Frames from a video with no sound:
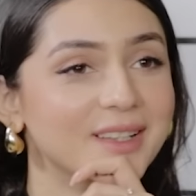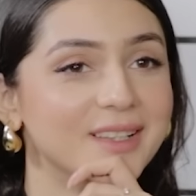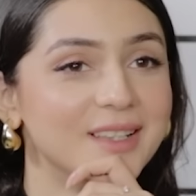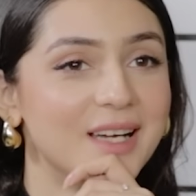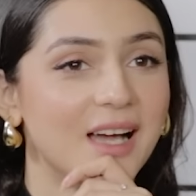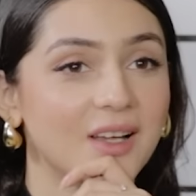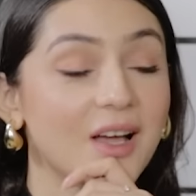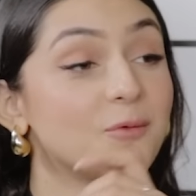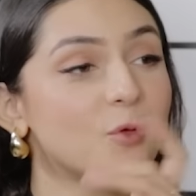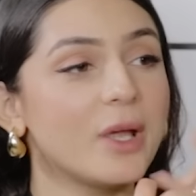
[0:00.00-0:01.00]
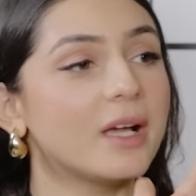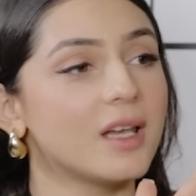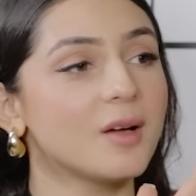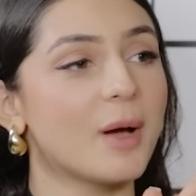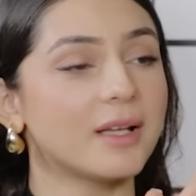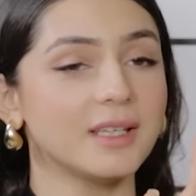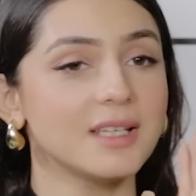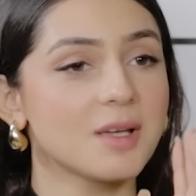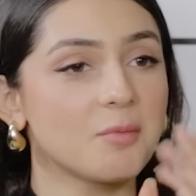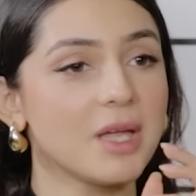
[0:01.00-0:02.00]
हाँ। वो एक अलग बात है
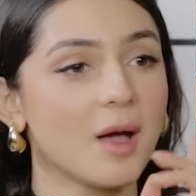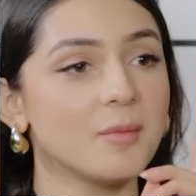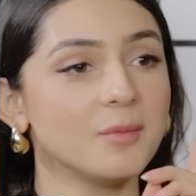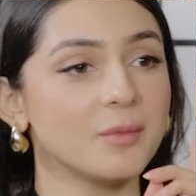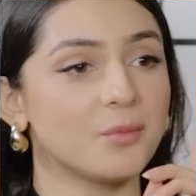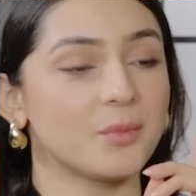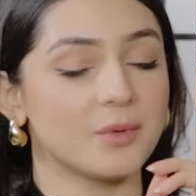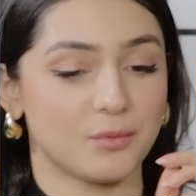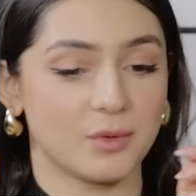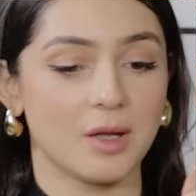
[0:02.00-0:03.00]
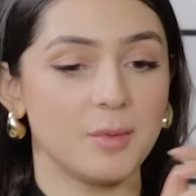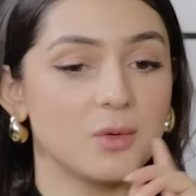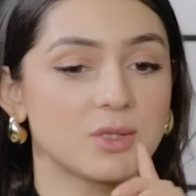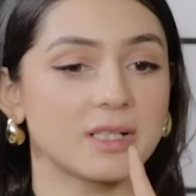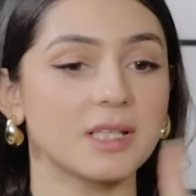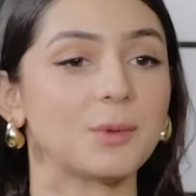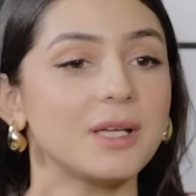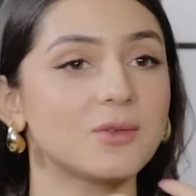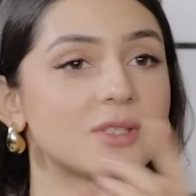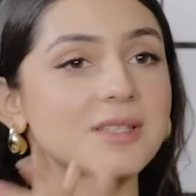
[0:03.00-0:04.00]
कि जब भी हम कभी गुजरते हुए
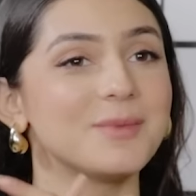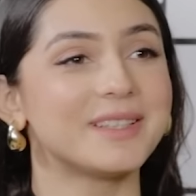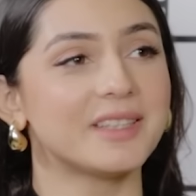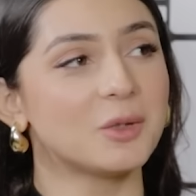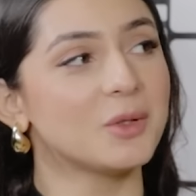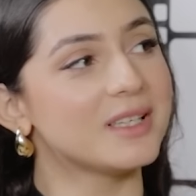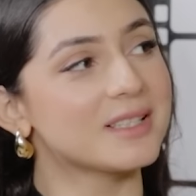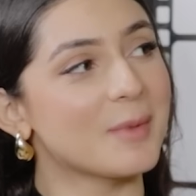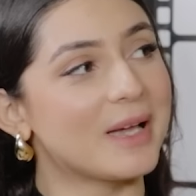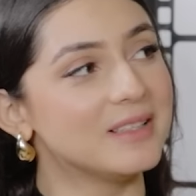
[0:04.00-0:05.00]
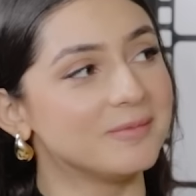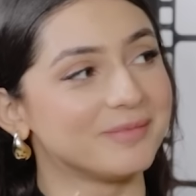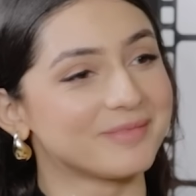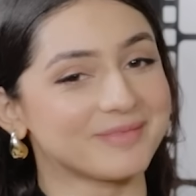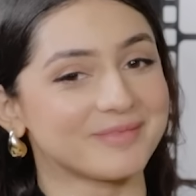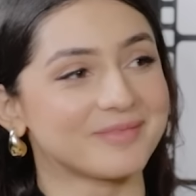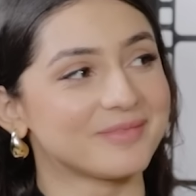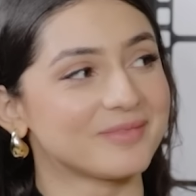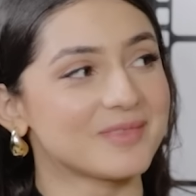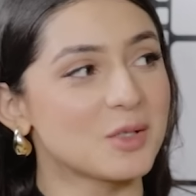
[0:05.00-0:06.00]
एक दूसरे से मिलते थे तो ये स्माइल
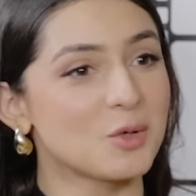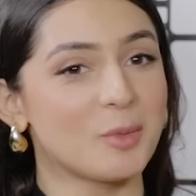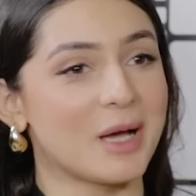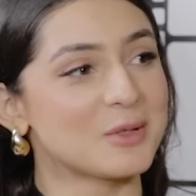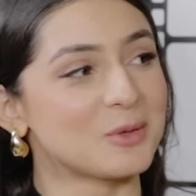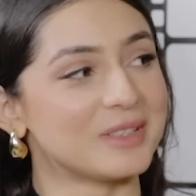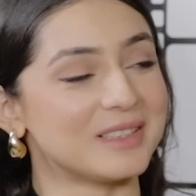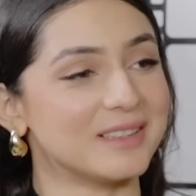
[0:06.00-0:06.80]
जरूर पास होती थी